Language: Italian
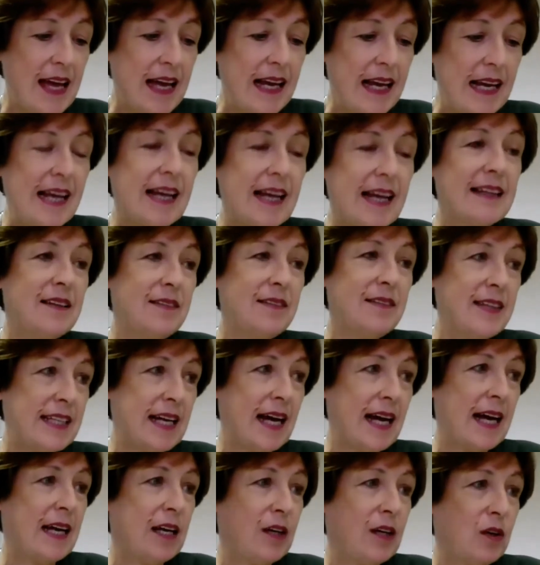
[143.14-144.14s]
Le
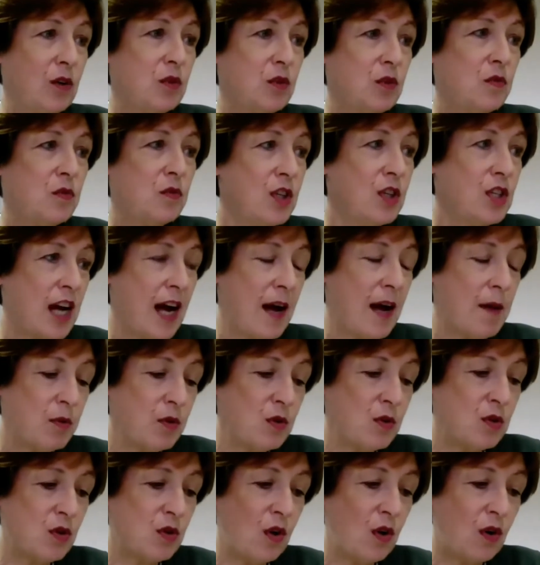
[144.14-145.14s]
attività che noi
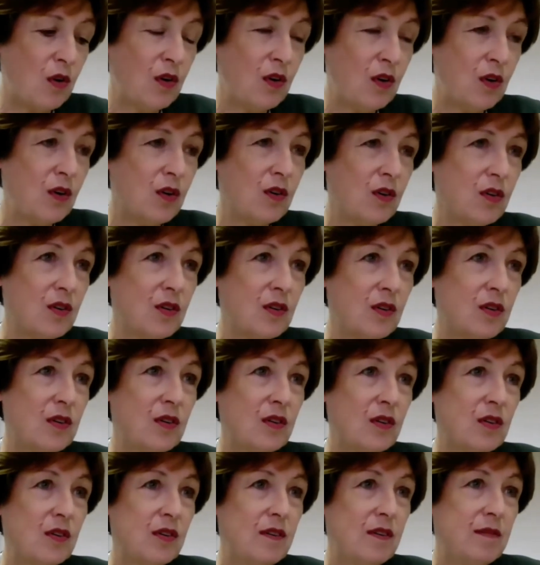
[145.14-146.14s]
svolgiamo sono
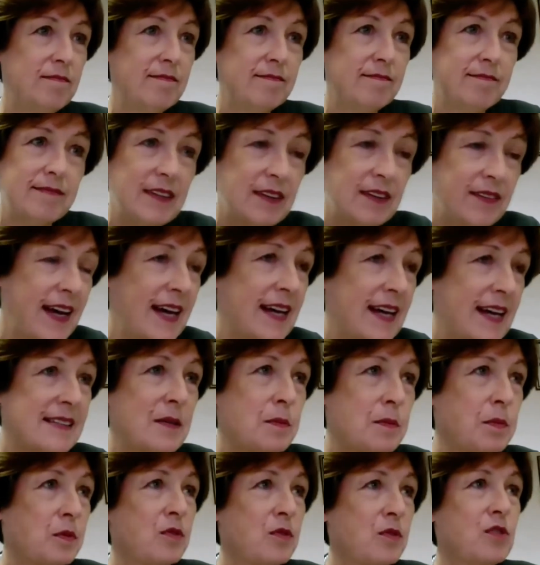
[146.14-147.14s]
eh,
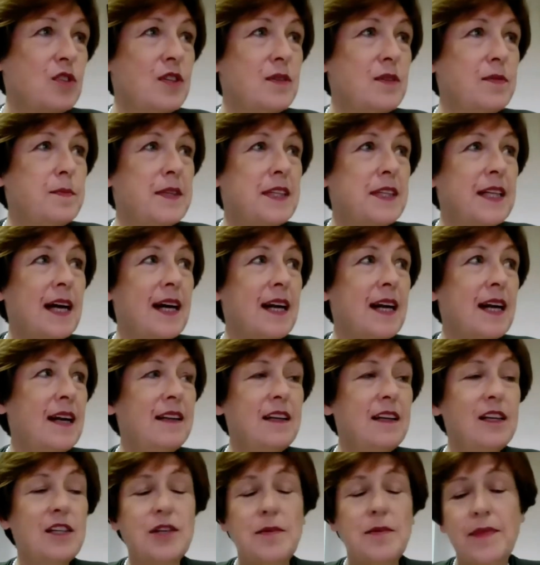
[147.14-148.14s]
diverse, posso citare
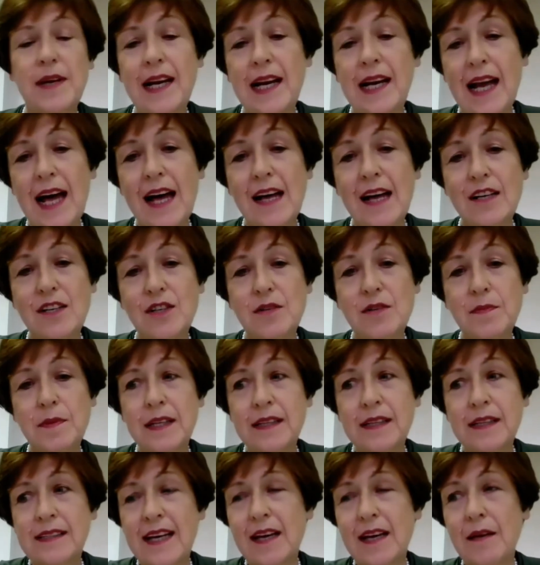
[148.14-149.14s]
dei gemellaggi per
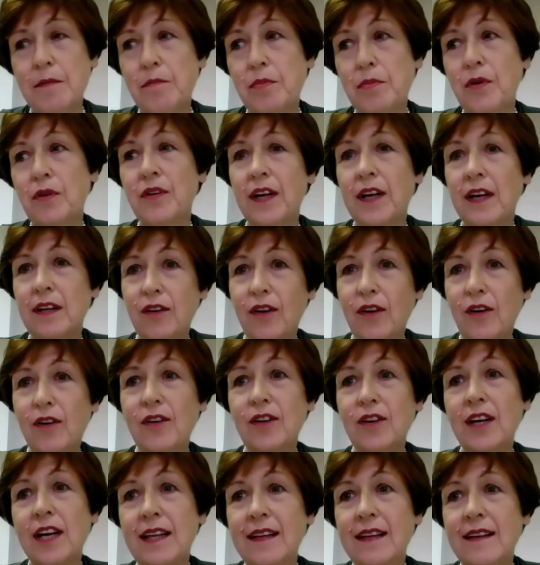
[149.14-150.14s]
esempio tra
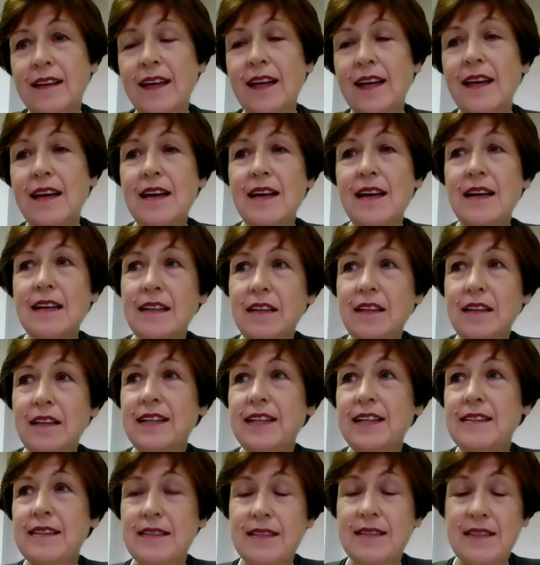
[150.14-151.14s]
donne di
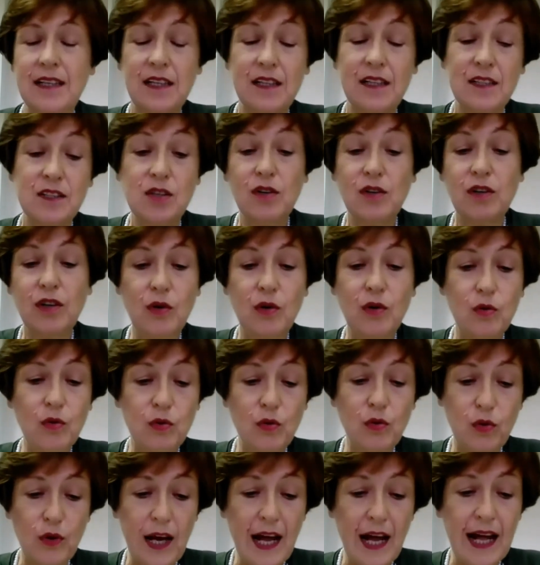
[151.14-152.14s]
diversa estrazione
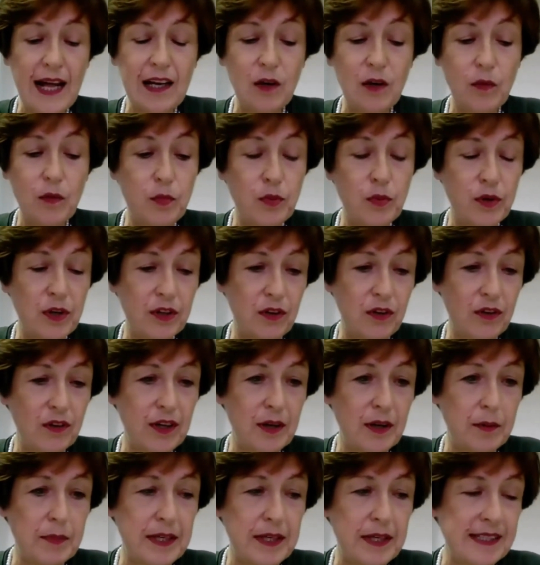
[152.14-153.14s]
culturale oppure
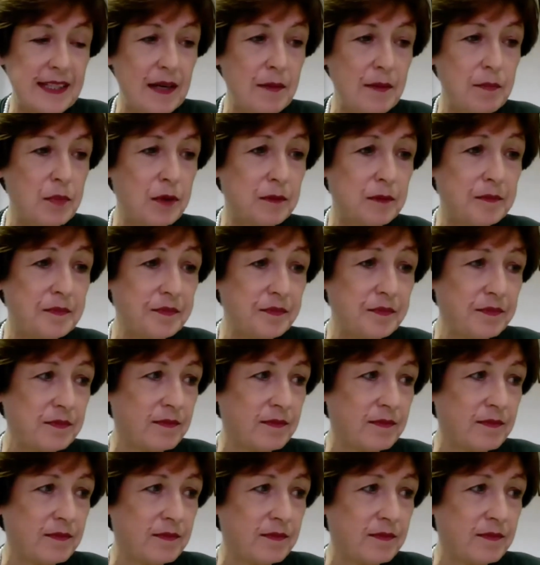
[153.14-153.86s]
donne per esempio